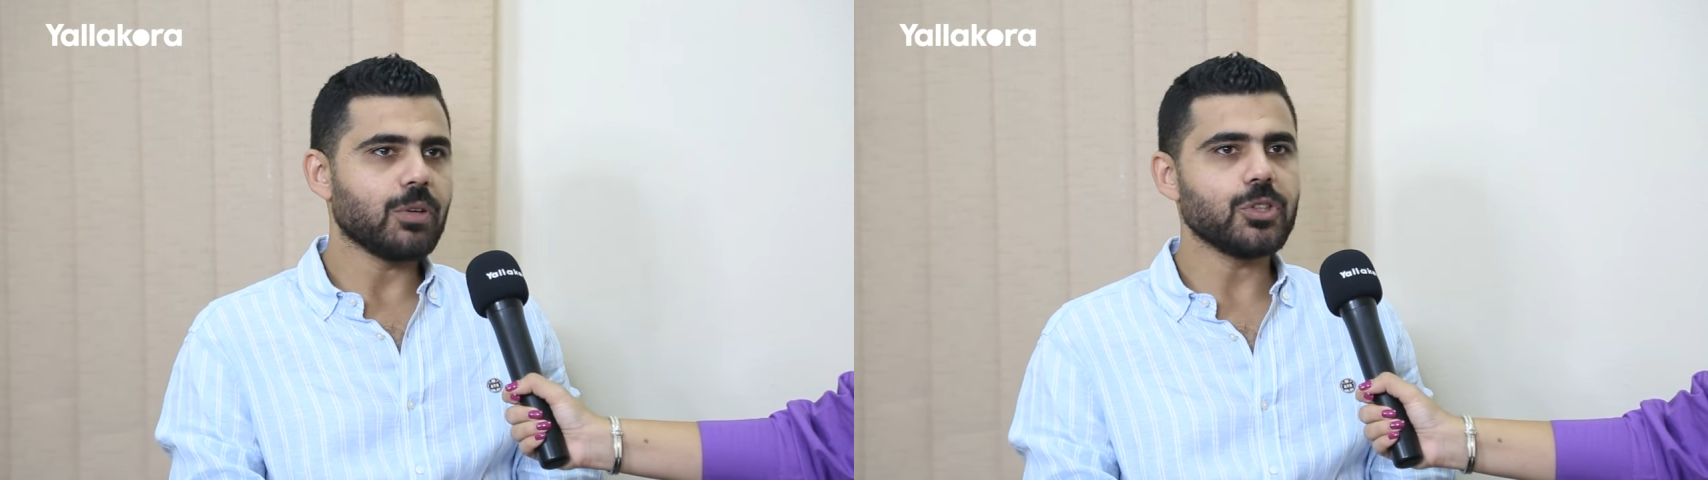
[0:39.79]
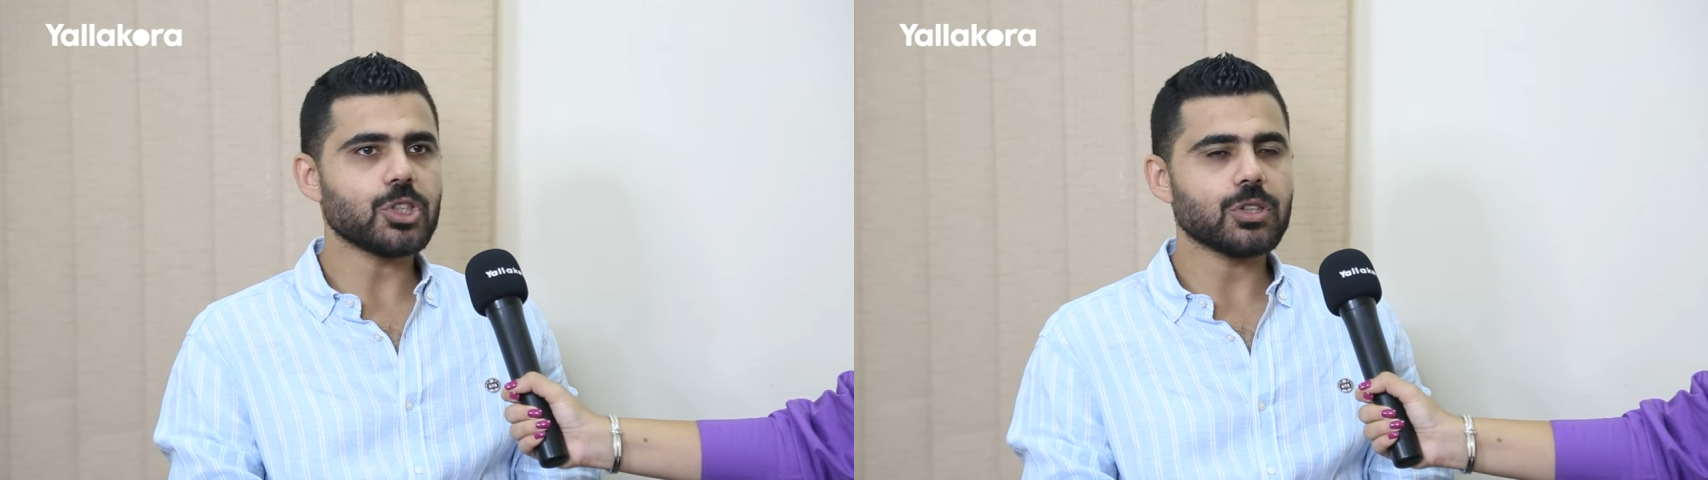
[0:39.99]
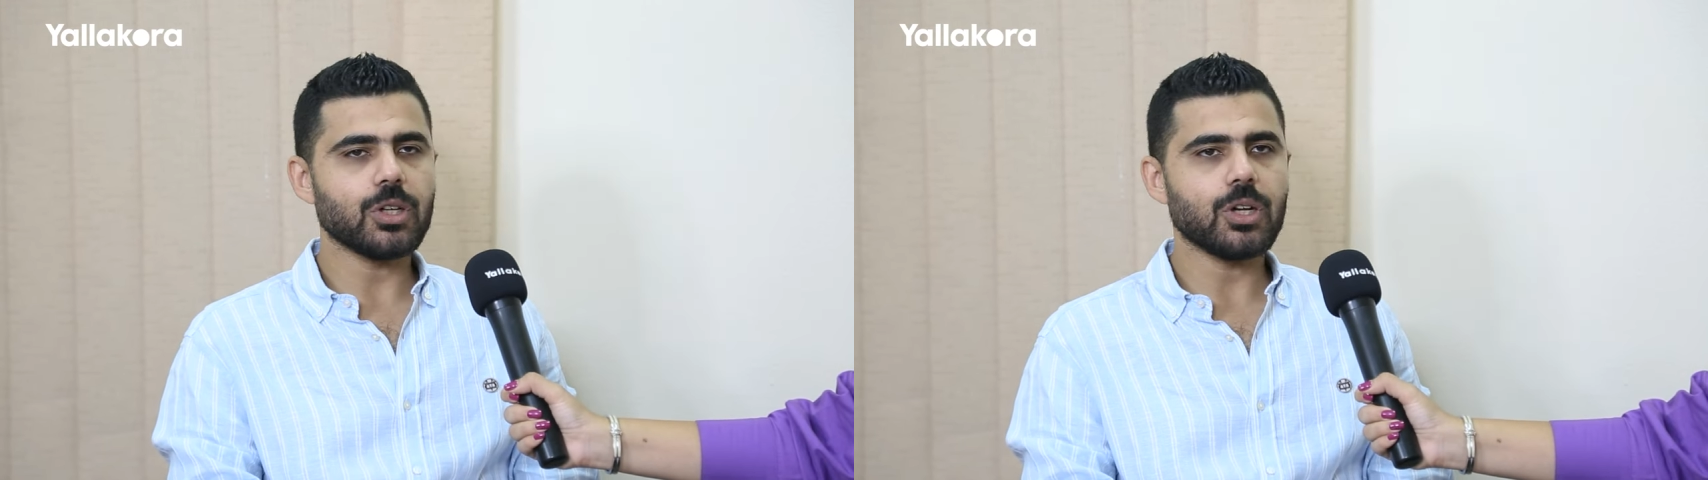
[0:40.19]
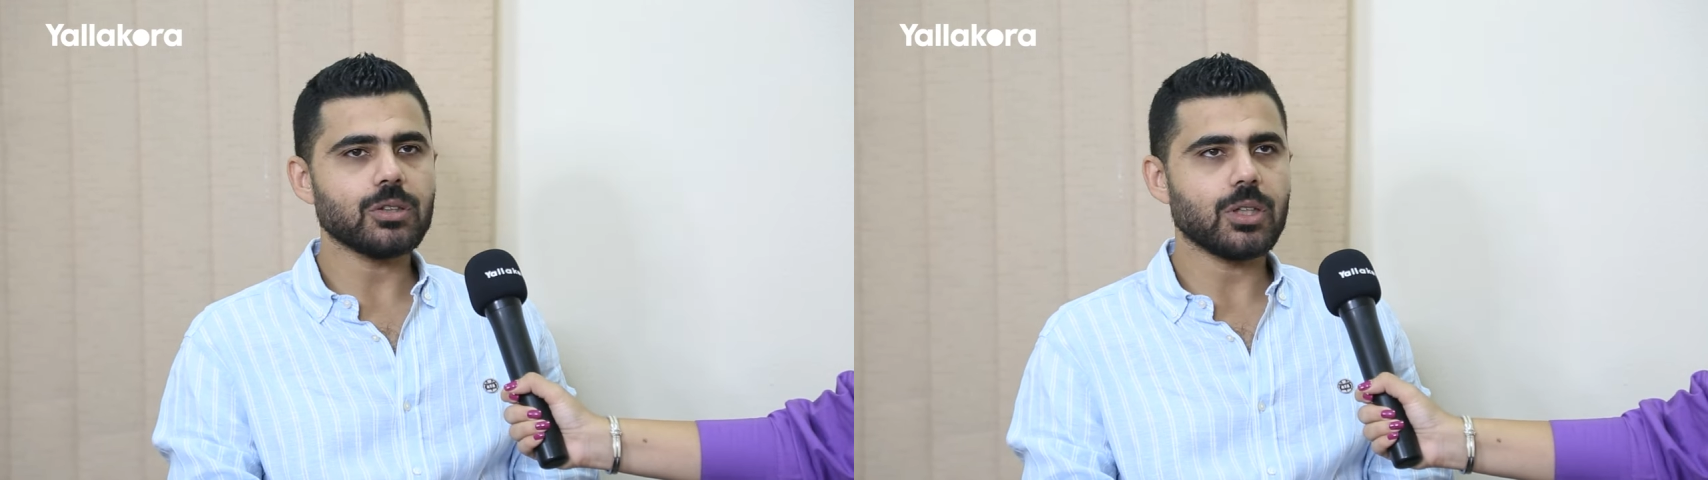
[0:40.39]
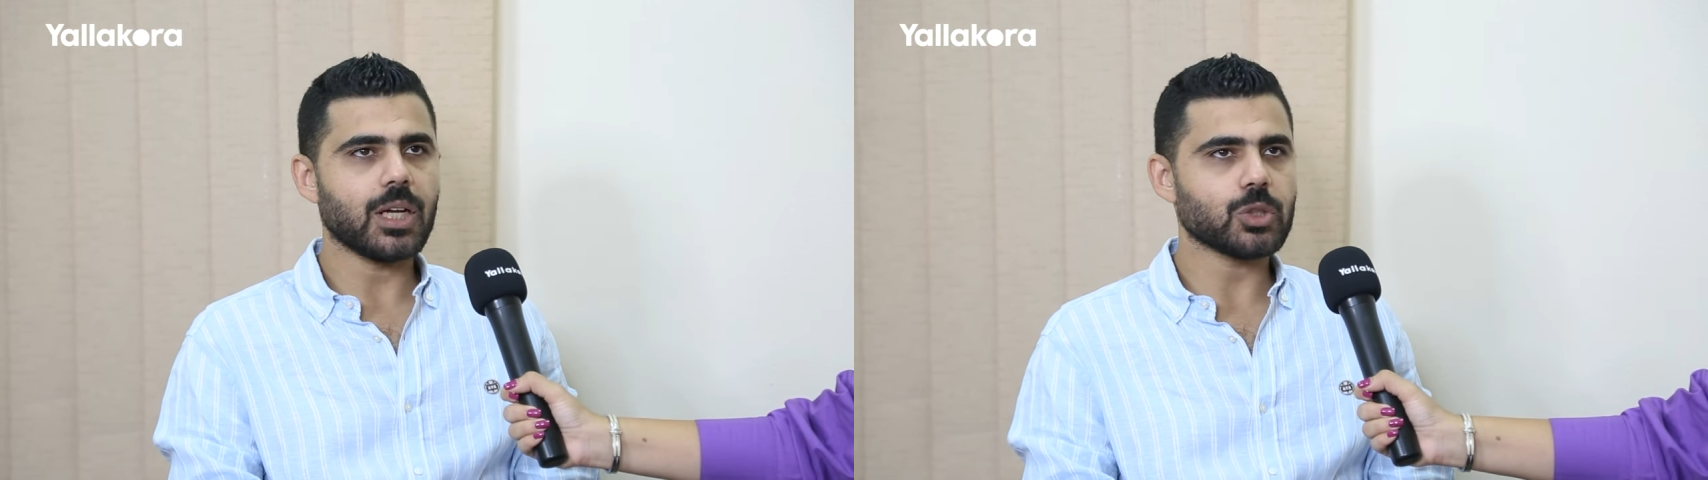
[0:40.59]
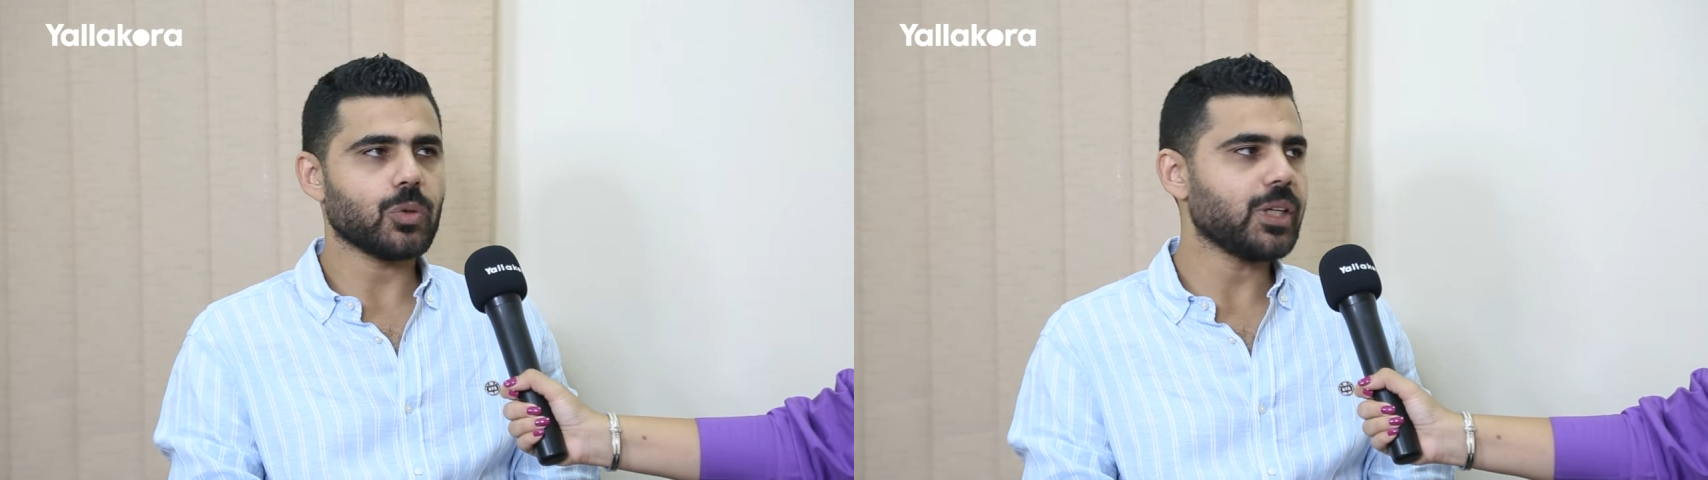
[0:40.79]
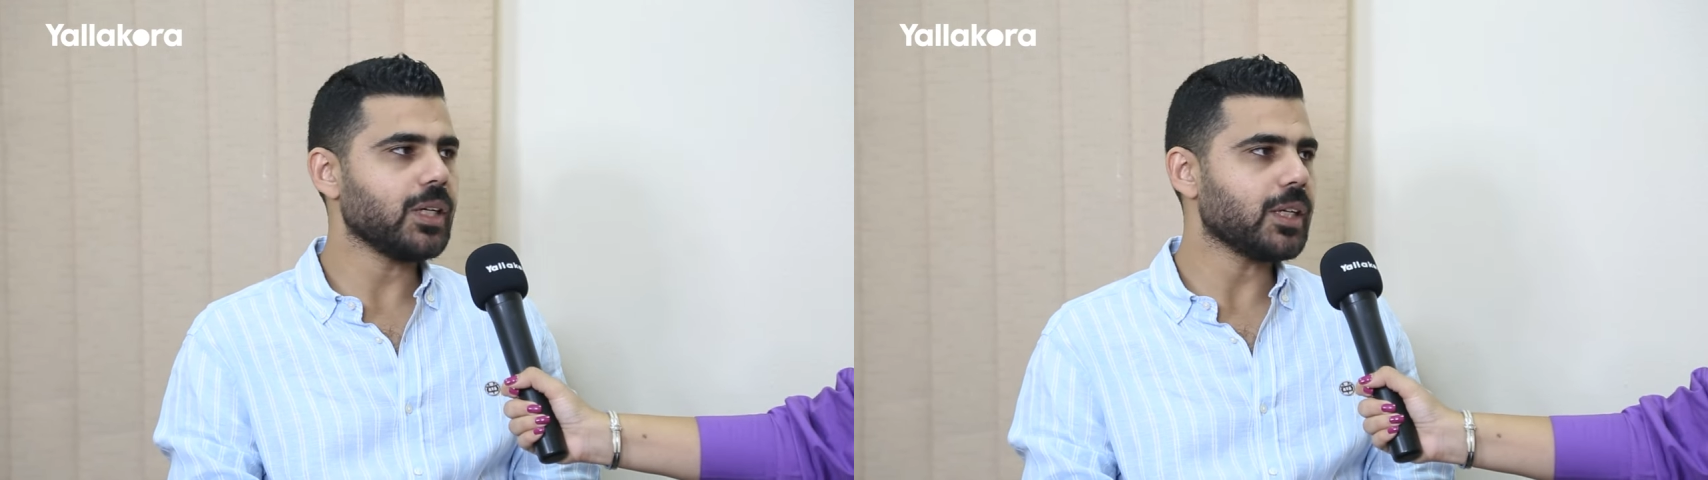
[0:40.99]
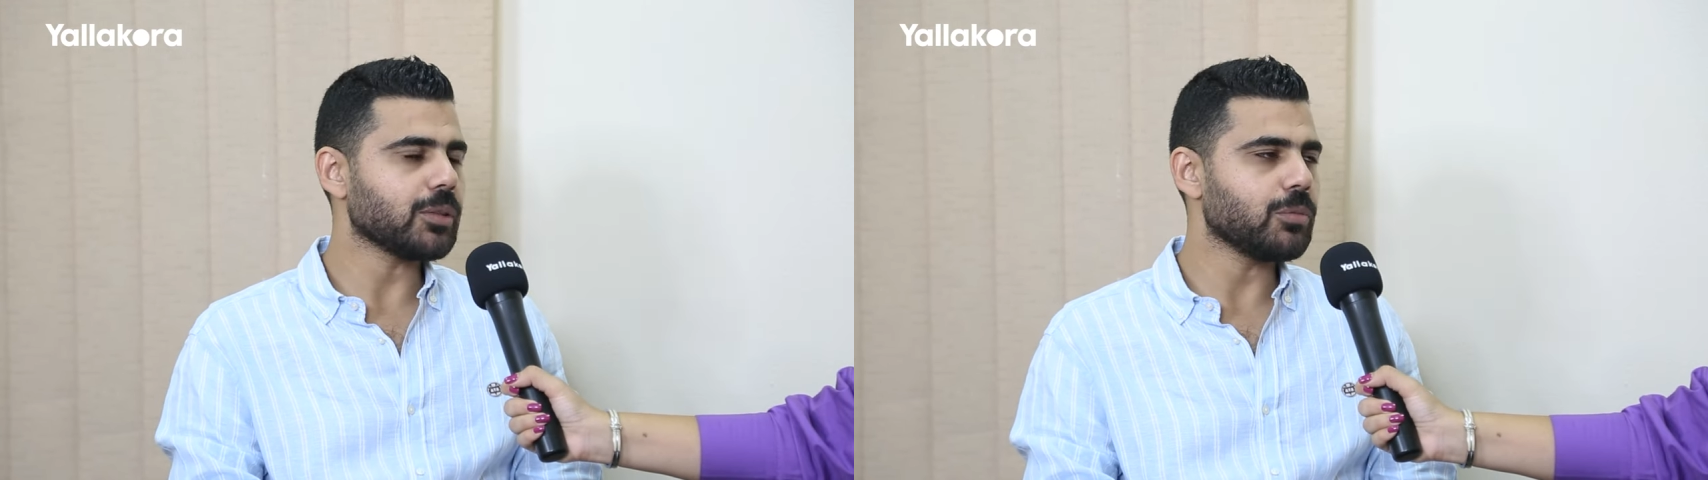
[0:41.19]
مفيش النهارده العشوائيه
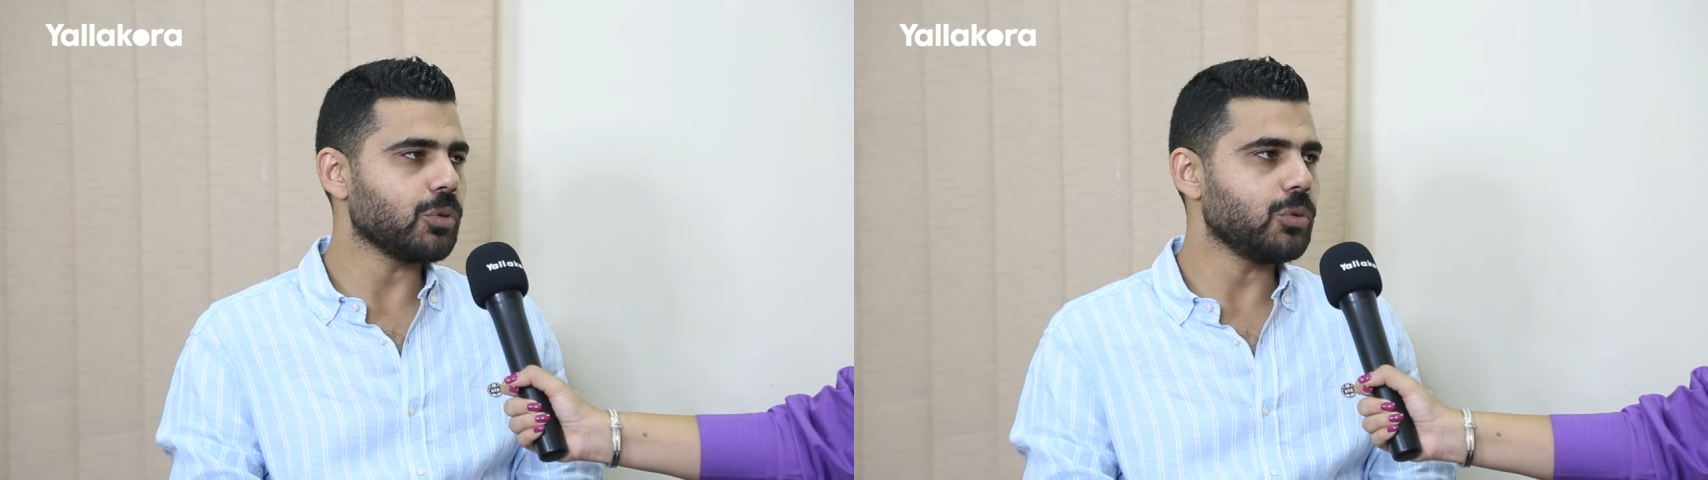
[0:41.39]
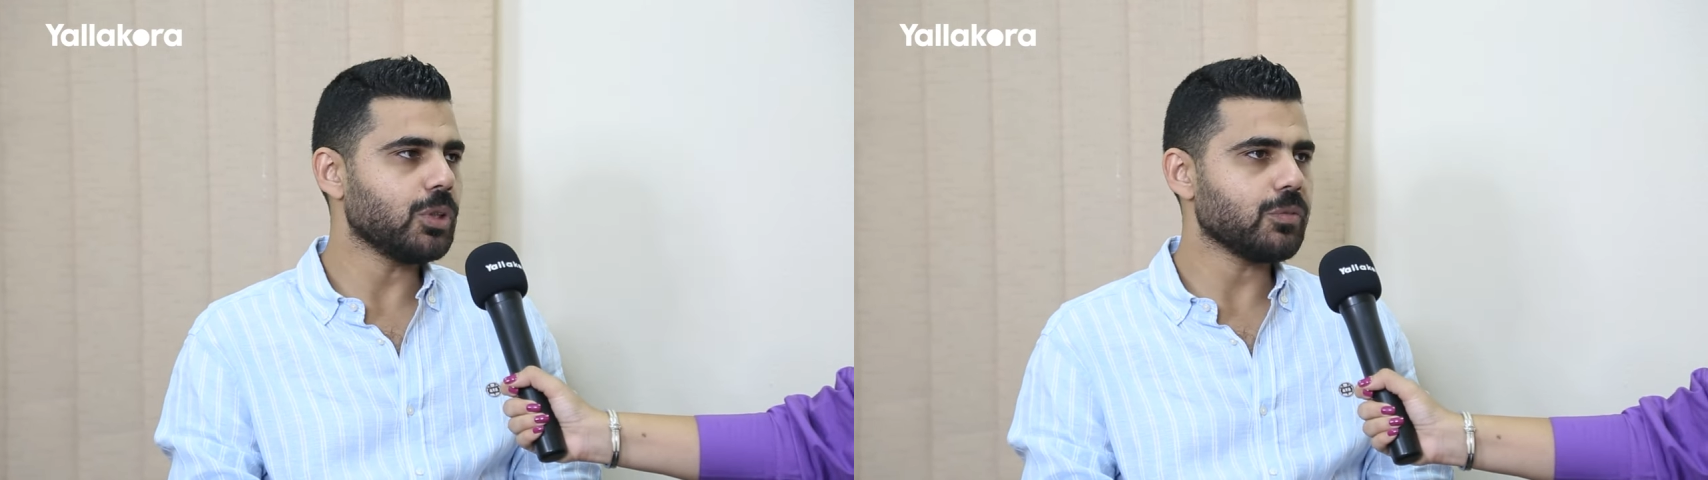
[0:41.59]
اللي كانت موجوده